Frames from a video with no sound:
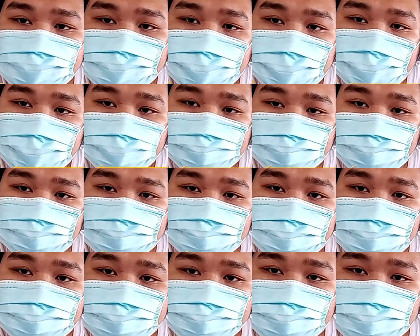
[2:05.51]

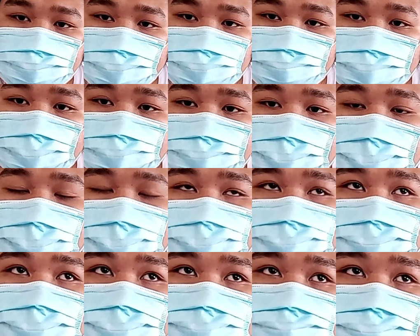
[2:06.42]
misdiagnosis. Eh,
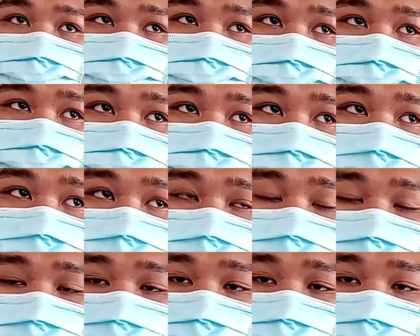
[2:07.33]
mapalad kami na